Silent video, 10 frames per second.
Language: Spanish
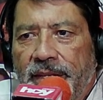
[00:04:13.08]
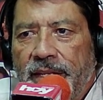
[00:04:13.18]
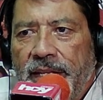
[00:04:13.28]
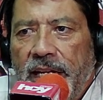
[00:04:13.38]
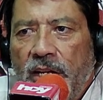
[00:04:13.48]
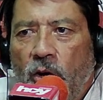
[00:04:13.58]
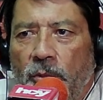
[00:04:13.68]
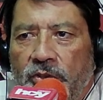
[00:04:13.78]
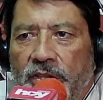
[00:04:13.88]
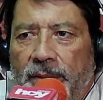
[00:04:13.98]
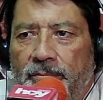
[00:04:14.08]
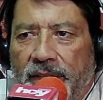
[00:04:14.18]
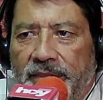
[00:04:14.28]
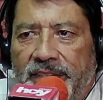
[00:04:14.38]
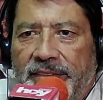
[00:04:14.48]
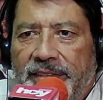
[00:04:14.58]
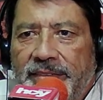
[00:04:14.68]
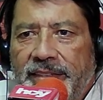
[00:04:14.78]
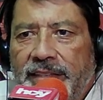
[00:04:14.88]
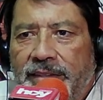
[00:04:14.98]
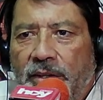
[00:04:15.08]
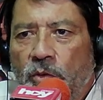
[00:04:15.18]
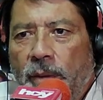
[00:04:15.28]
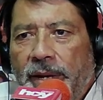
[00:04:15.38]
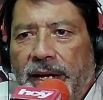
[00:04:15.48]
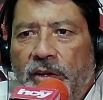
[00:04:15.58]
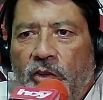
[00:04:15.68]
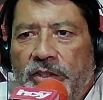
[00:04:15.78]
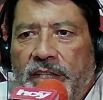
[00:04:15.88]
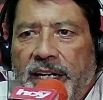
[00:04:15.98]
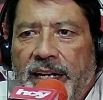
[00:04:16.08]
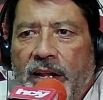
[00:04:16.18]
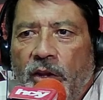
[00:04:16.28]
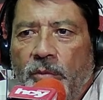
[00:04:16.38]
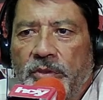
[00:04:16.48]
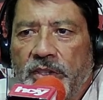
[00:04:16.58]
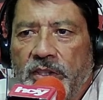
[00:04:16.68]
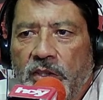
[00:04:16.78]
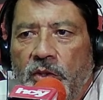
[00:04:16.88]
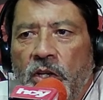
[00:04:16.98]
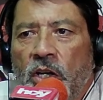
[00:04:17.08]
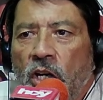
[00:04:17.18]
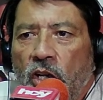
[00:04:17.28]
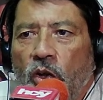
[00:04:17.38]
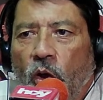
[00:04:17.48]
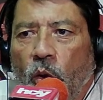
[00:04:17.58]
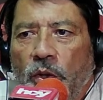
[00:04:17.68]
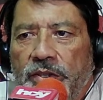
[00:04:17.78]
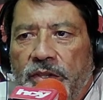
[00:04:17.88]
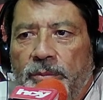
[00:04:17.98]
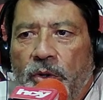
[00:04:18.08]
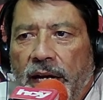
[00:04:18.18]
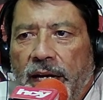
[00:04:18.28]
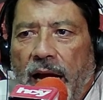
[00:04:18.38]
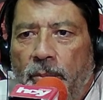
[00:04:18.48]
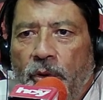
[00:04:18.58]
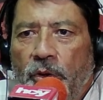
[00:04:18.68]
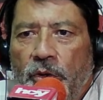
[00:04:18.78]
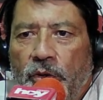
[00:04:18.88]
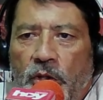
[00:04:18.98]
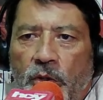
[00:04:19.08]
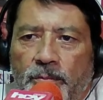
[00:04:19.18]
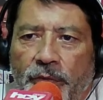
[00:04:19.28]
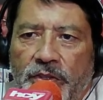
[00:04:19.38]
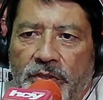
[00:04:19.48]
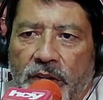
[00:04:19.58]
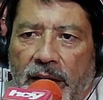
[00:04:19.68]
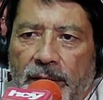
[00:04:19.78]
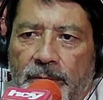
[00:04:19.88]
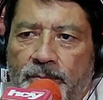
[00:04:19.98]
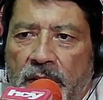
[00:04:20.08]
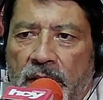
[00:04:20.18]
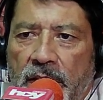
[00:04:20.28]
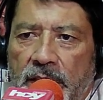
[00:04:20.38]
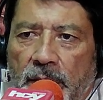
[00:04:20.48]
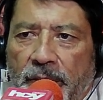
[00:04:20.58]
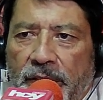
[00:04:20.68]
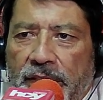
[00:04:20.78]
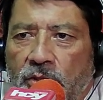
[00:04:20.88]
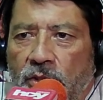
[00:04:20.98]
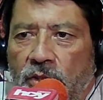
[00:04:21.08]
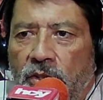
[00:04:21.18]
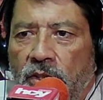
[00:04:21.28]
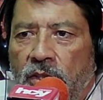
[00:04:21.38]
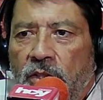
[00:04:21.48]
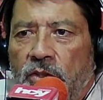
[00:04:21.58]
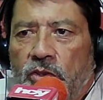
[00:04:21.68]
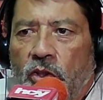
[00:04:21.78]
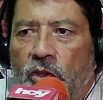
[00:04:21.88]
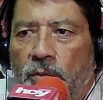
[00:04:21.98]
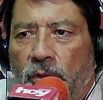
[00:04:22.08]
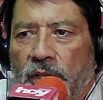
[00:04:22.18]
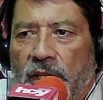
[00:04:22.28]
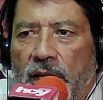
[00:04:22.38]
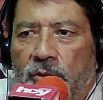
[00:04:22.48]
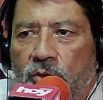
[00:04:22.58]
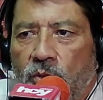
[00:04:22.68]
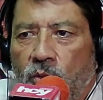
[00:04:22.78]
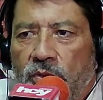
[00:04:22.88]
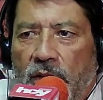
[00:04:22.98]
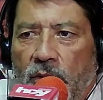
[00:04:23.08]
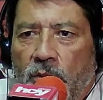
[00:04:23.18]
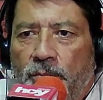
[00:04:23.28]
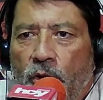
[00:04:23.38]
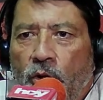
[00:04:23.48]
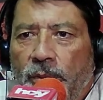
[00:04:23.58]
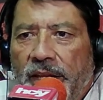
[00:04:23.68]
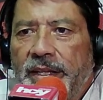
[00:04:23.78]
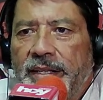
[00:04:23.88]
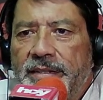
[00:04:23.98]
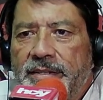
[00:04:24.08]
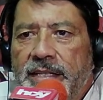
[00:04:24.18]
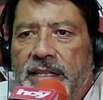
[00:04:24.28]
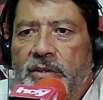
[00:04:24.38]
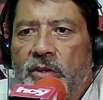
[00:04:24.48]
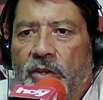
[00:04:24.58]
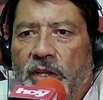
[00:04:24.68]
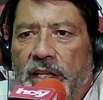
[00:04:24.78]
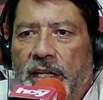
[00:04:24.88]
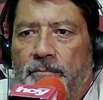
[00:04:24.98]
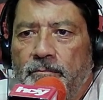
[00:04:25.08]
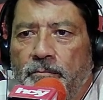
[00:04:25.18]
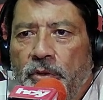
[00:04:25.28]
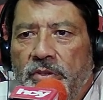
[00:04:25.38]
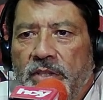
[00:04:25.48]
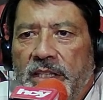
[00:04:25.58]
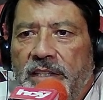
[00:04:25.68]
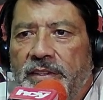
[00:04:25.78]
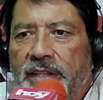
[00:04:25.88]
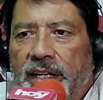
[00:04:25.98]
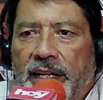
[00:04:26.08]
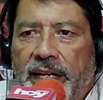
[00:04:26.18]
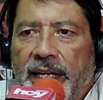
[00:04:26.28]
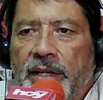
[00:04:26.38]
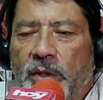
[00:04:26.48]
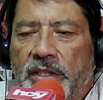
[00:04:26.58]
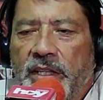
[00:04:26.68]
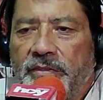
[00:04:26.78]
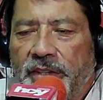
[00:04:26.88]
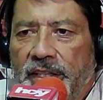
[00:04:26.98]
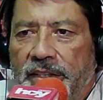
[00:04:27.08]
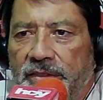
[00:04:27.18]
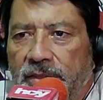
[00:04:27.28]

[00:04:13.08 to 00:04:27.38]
Y como siempre, si necesitas ayuda para encontrar el lado positivo, no dudes en buscar apoyo de un profesional. Después de todo, todos podríamos usar un poco más de psicología positiva en nuestras vidas.